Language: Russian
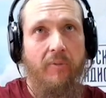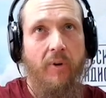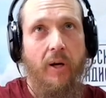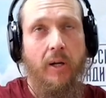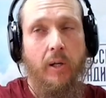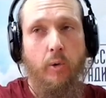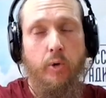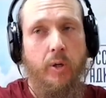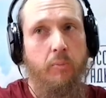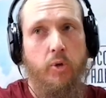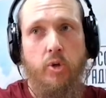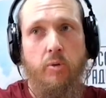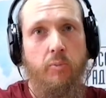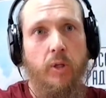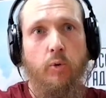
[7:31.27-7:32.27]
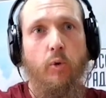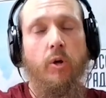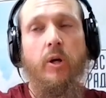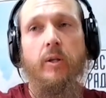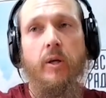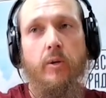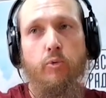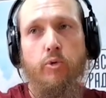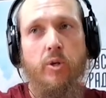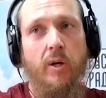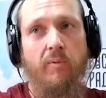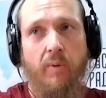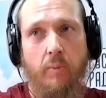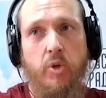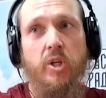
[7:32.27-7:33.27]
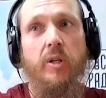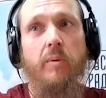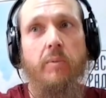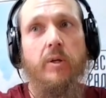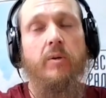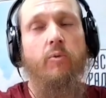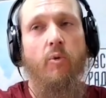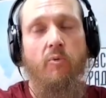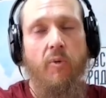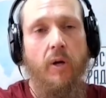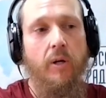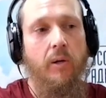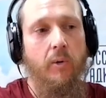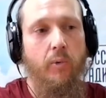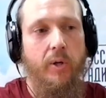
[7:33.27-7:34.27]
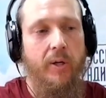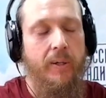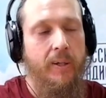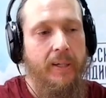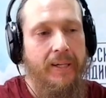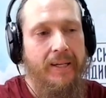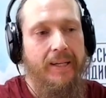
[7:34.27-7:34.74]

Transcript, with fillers: на фольклоре, причем не только на русском, вообще на мировом фольклоре.